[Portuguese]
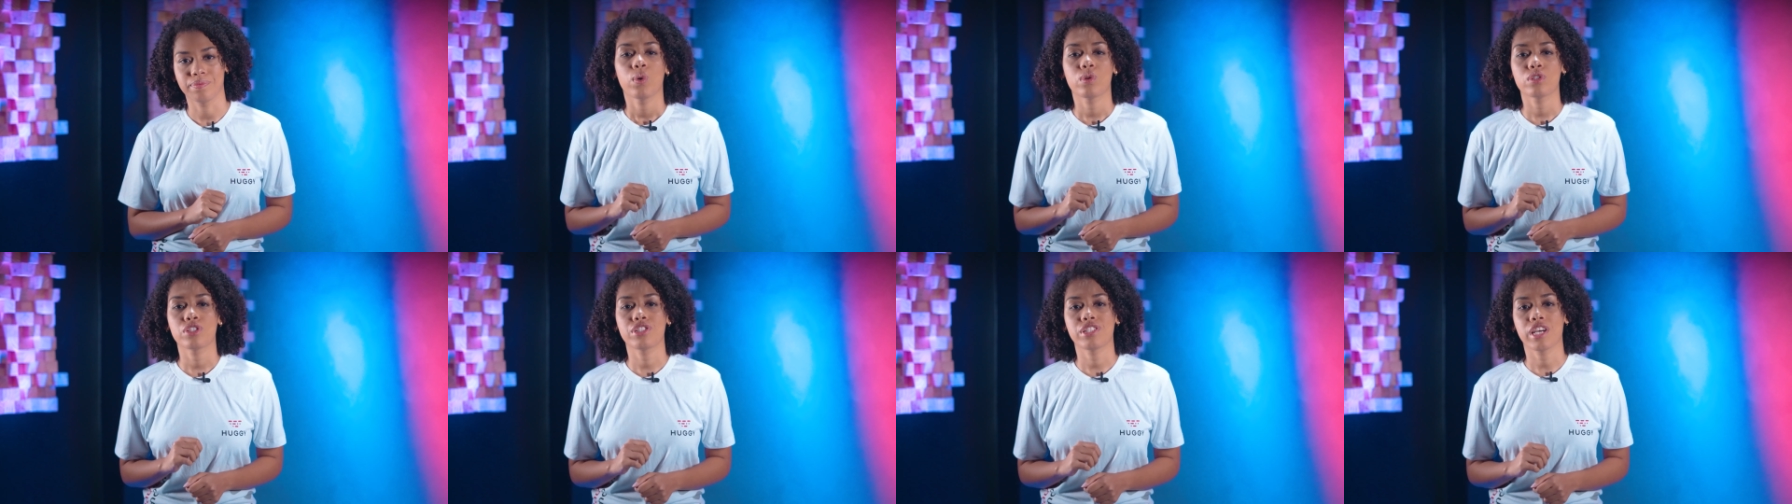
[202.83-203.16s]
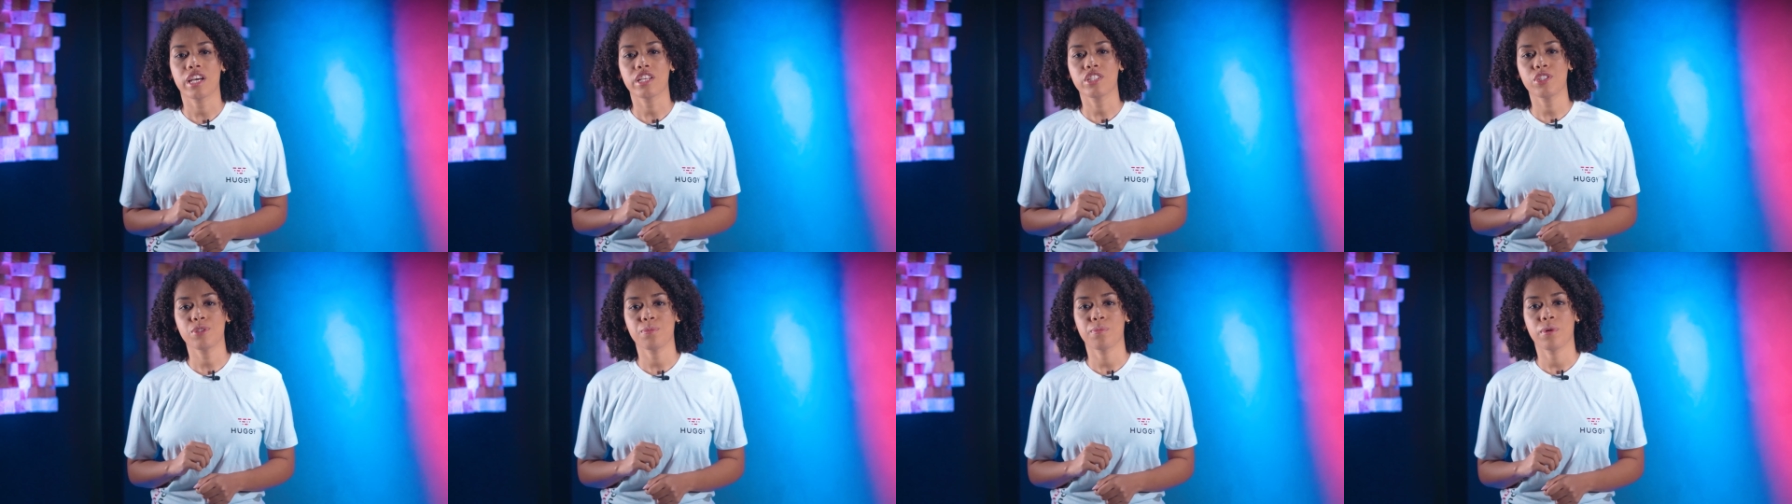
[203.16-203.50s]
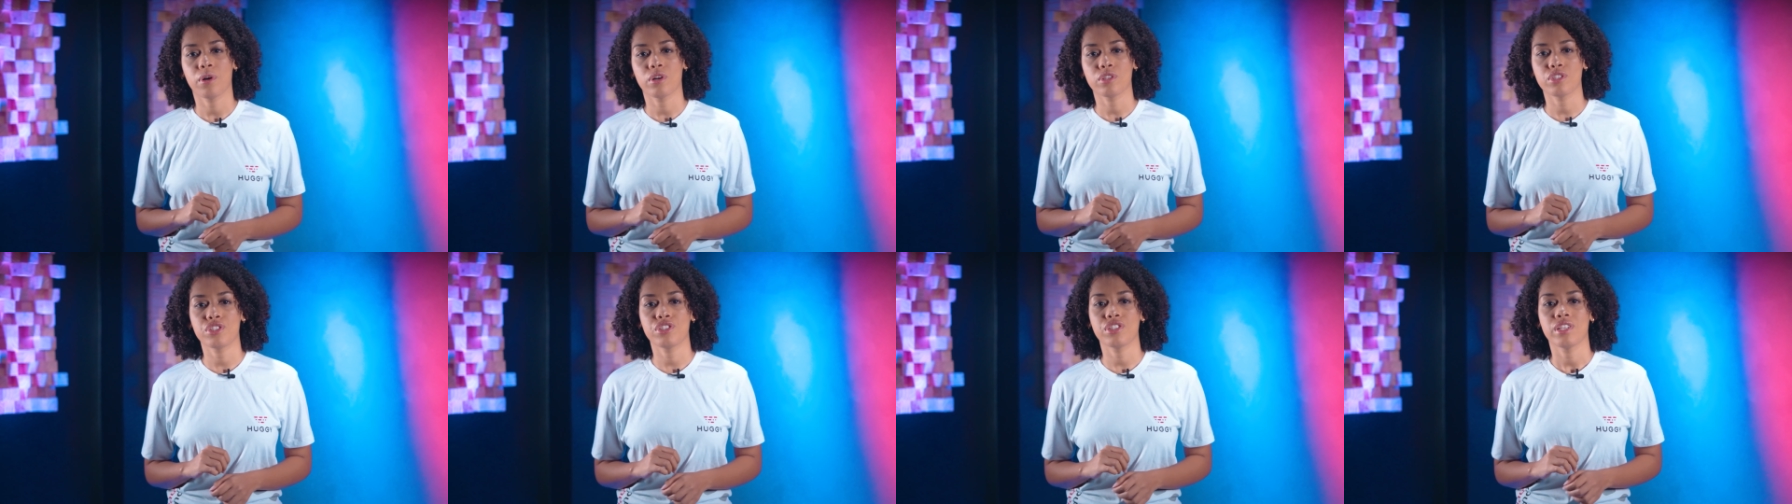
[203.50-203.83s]
O
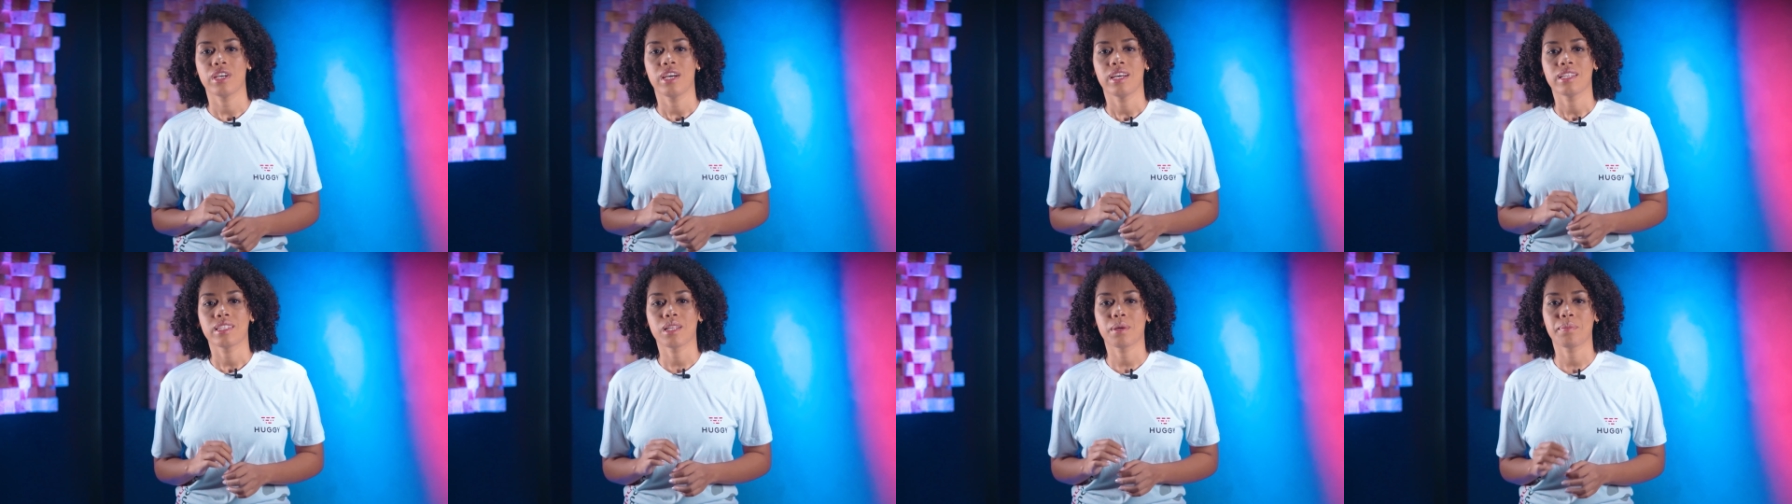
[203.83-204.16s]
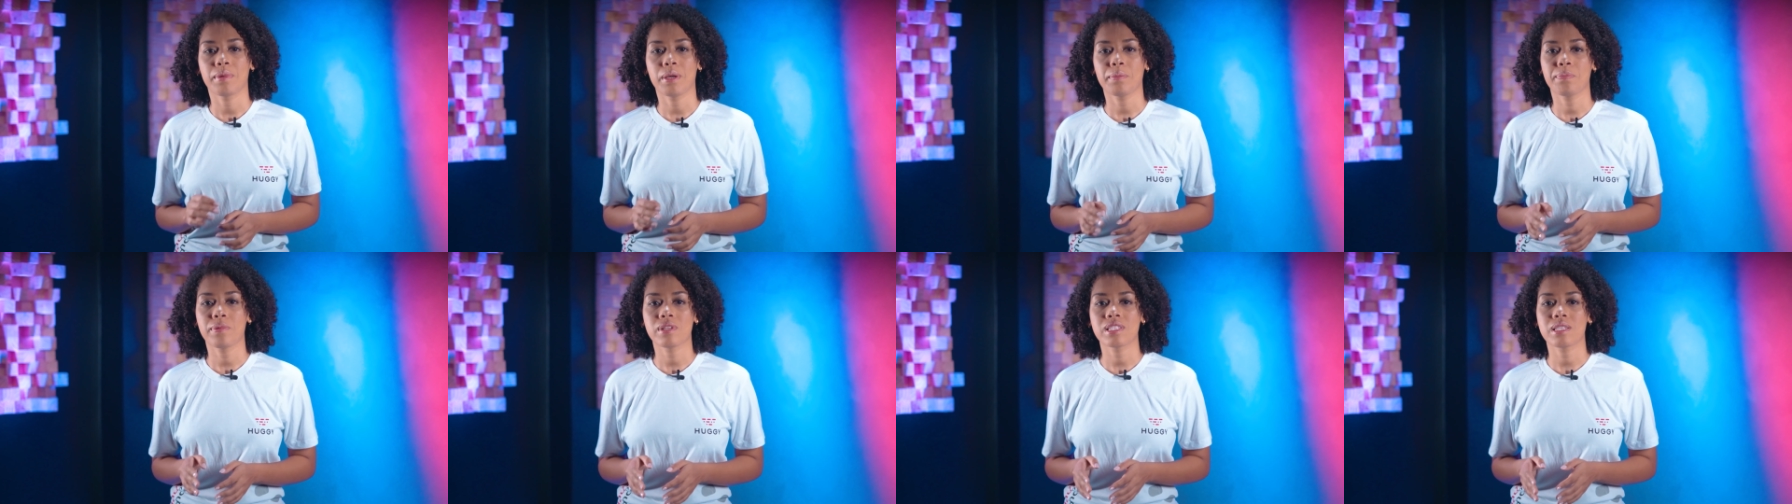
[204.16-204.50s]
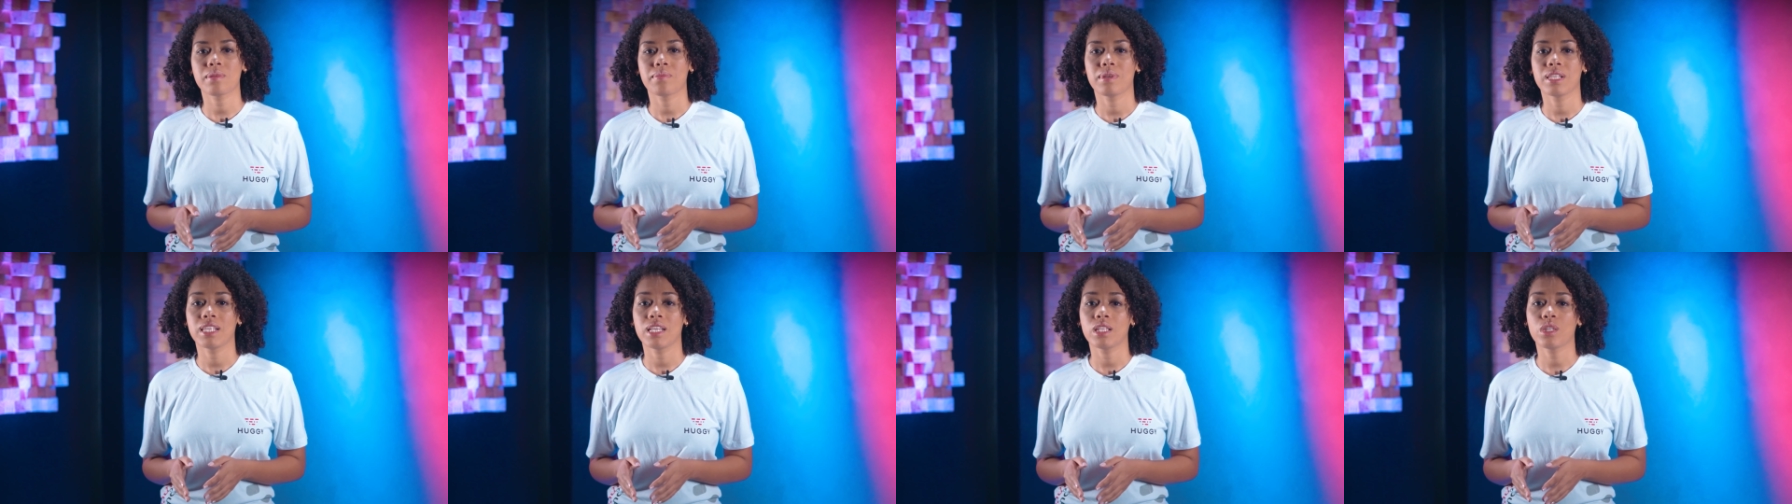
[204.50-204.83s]
chatbot também
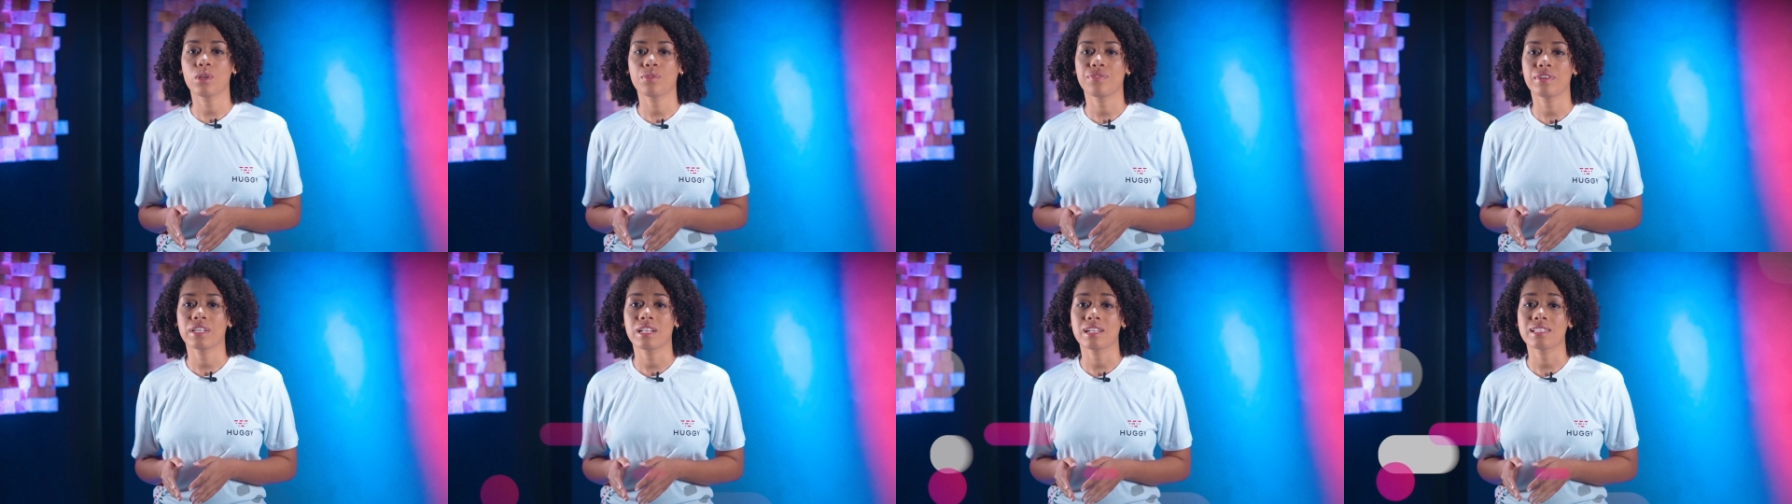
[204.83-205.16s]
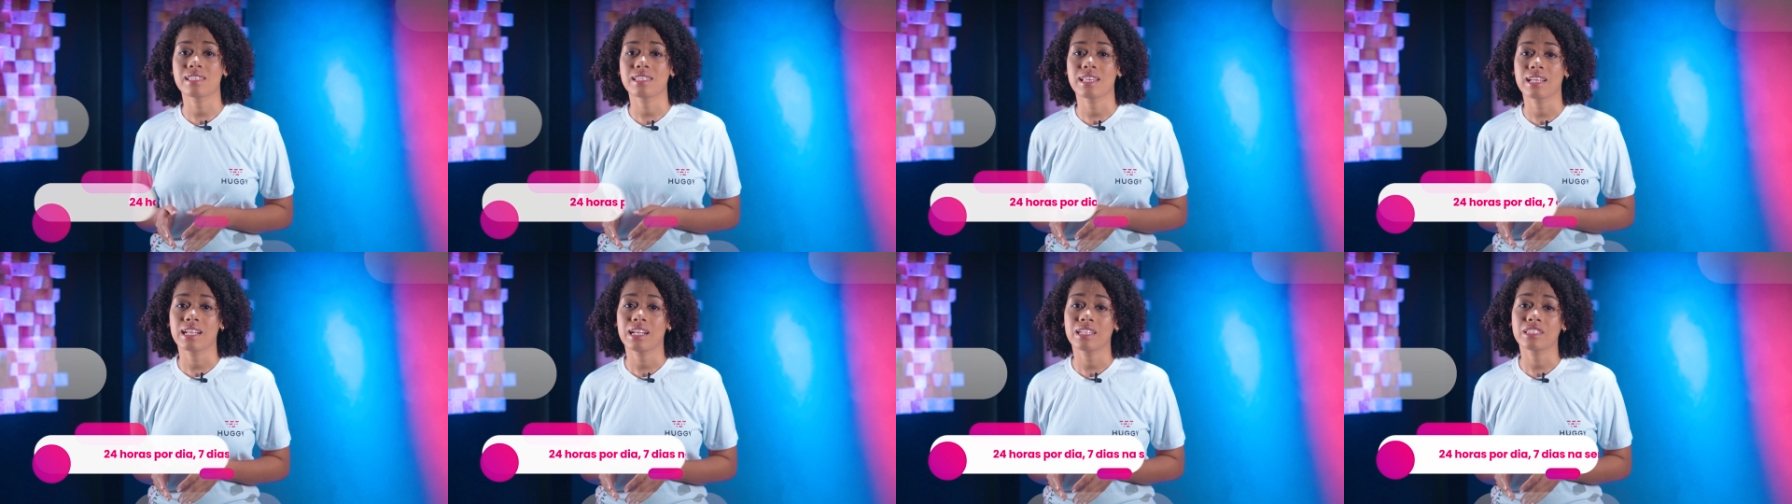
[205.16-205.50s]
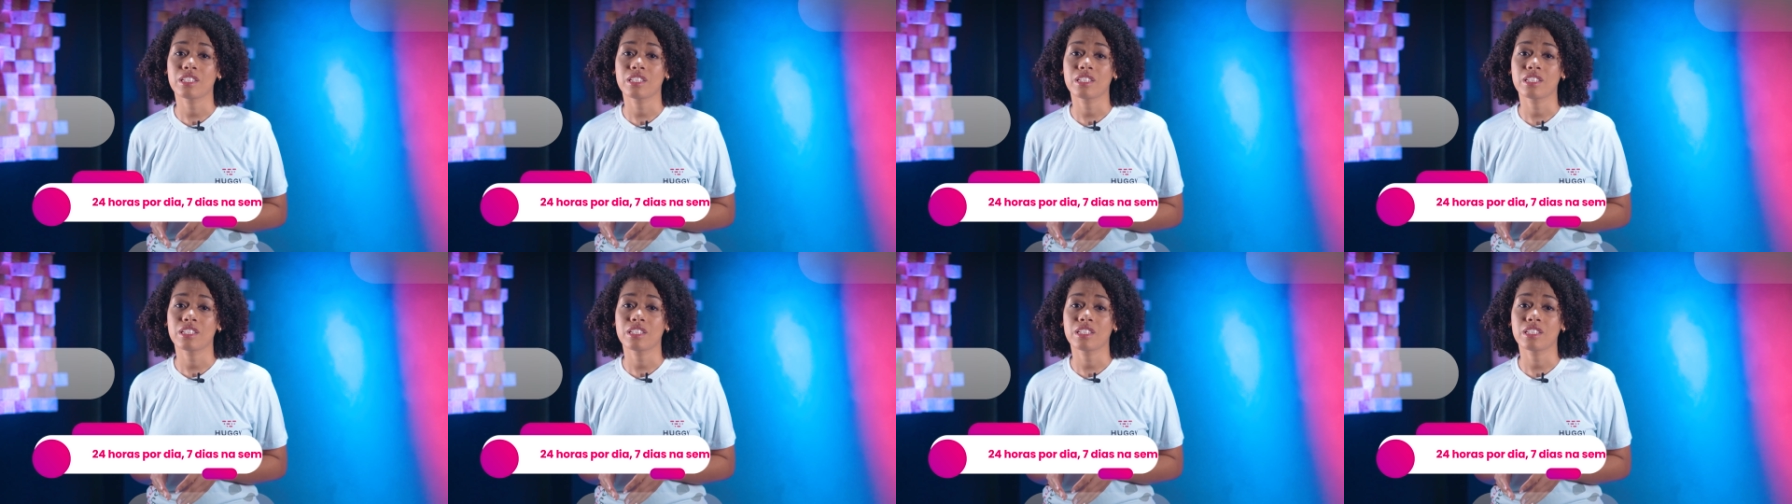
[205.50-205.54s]
possibilita oferecer